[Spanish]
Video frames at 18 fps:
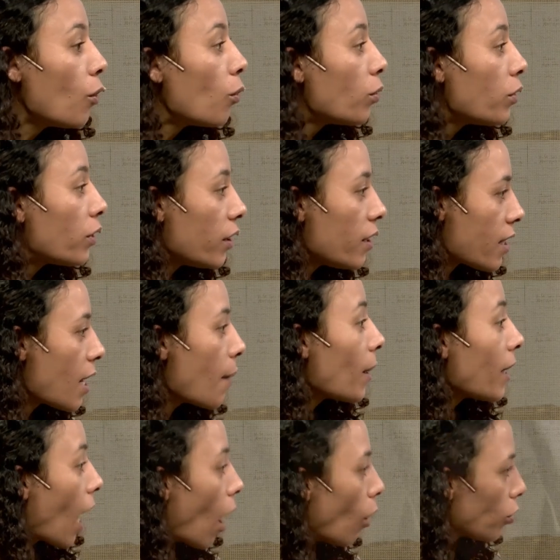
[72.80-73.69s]
un
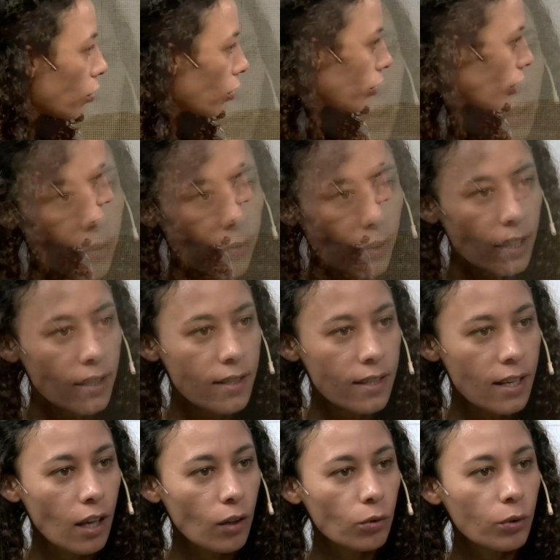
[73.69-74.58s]
sistema de
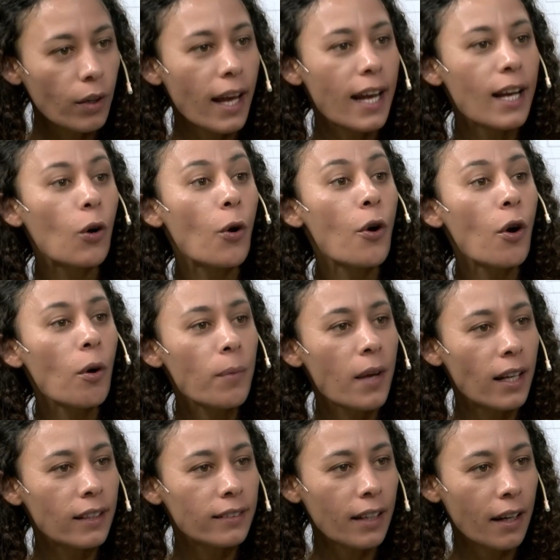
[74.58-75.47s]
autodefensa, una
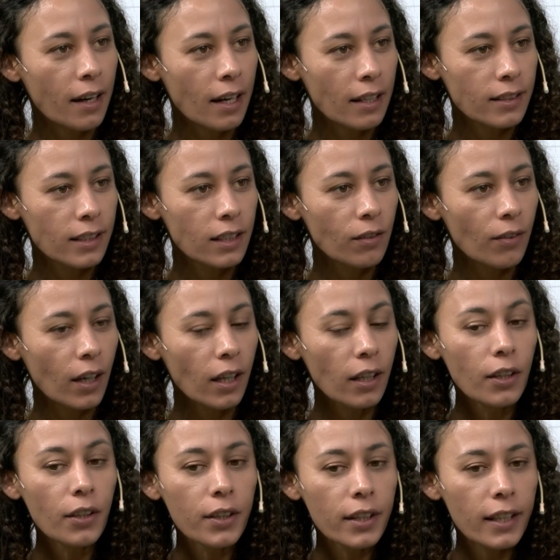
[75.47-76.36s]
economía alternativa,
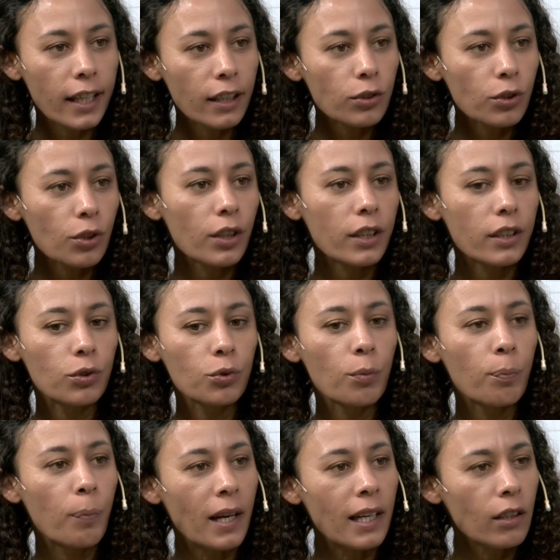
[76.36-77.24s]
y eso es
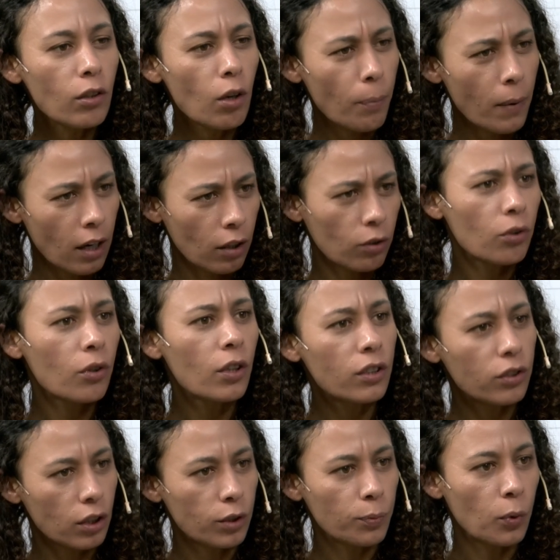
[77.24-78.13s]
un peligro para todas
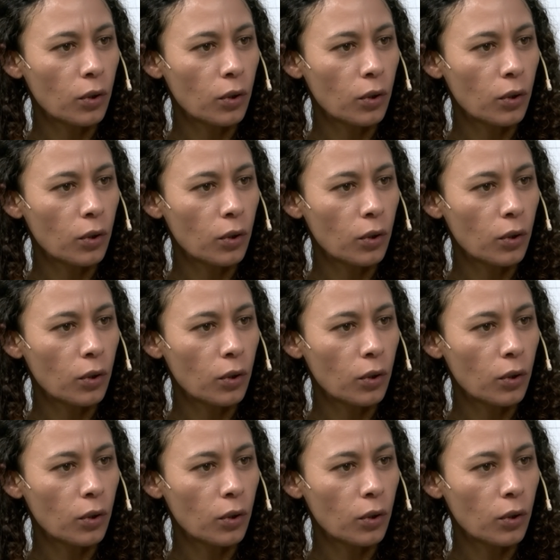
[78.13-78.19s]
estas